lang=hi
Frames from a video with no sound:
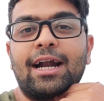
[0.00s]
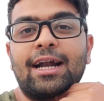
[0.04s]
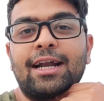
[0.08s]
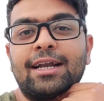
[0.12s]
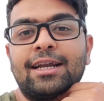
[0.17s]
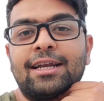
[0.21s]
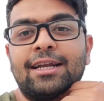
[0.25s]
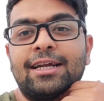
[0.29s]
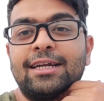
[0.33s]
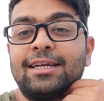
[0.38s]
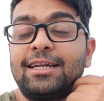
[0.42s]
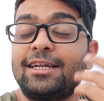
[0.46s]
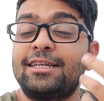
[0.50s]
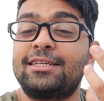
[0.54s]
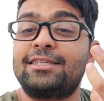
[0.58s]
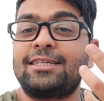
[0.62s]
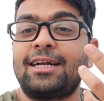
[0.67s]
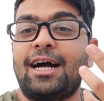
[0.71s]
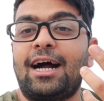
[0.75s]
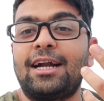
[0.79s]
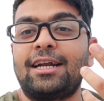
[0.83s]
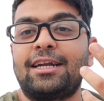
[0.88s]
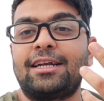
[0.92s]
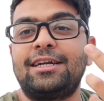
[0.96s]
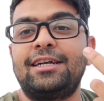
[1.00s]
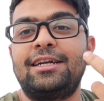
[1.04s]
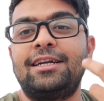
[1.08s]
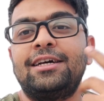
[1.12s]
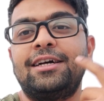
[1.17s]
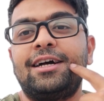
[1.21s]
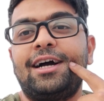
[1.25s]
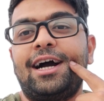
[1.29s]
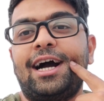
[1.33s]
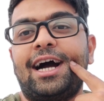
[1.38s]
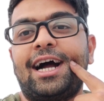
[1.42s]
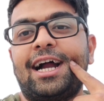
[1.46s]
एंड इट हैज़
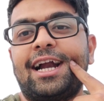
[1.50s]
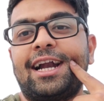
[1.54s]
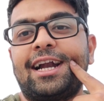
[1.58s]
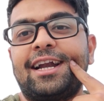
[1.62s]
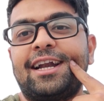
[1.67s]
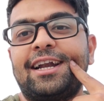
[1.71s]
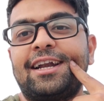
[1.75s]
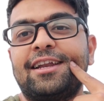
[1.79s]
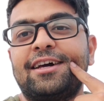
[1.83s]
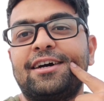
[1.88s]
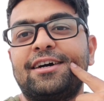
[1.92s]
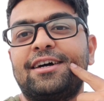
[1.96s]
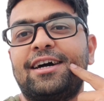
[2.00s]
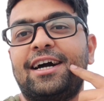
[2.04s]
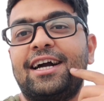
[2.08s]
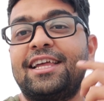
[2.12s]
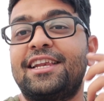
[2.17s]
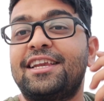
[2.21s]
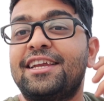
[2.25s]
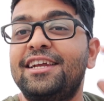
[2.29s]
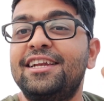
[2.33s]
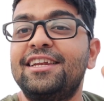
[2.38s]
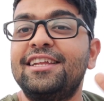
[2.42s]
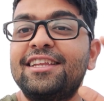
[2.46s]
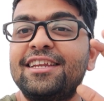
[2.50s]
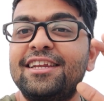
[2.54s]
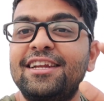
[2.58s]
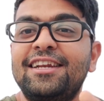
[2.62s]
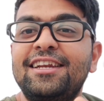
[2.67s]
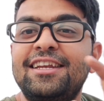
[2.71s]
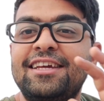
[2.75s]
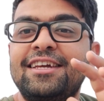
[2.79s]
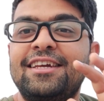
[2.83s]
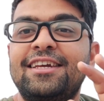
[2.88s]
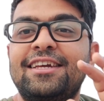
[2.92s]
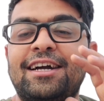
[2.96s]
स्टार्टेड एंड आई
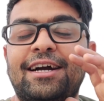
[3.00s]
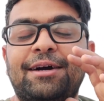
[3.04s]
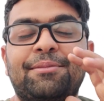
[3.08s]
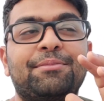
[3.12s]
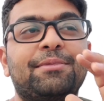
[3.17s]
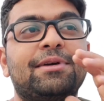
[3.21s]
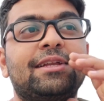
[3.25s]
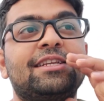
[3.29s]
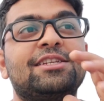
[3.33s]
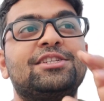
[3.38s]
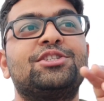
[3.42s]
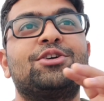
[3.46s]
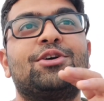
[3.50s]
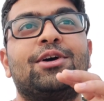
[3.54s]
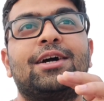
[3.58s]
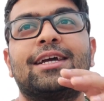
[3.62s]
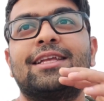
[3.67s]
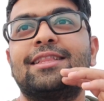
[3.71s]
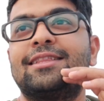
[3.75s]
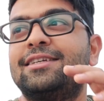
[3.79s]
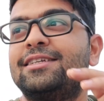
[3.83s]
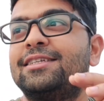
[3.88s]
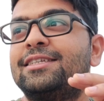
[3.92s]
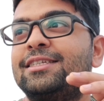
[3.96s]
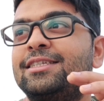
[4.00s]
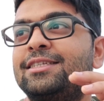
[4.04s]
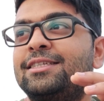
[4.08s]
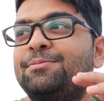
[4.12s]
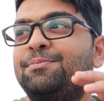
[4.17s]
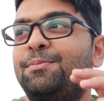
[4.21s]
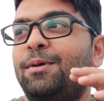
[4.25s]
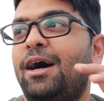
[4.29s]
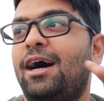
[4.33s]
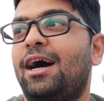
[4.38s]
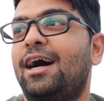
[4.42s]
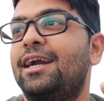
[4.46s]
रियली रियली आई एम एन्जॉइंग
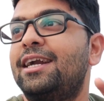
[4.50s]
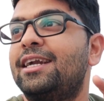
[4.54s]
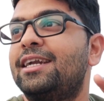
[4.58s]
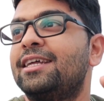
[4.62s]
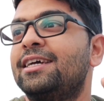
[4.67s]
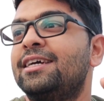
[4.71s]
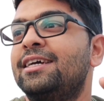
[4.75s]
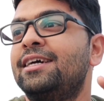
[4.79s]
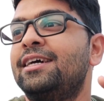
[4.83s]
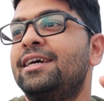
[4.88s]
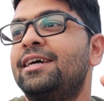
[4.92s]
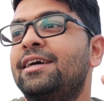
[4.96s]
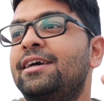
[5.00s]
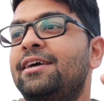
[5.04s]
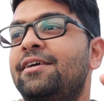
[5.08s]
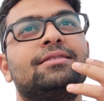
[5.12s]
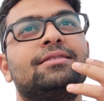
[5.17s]
दिस पार्ट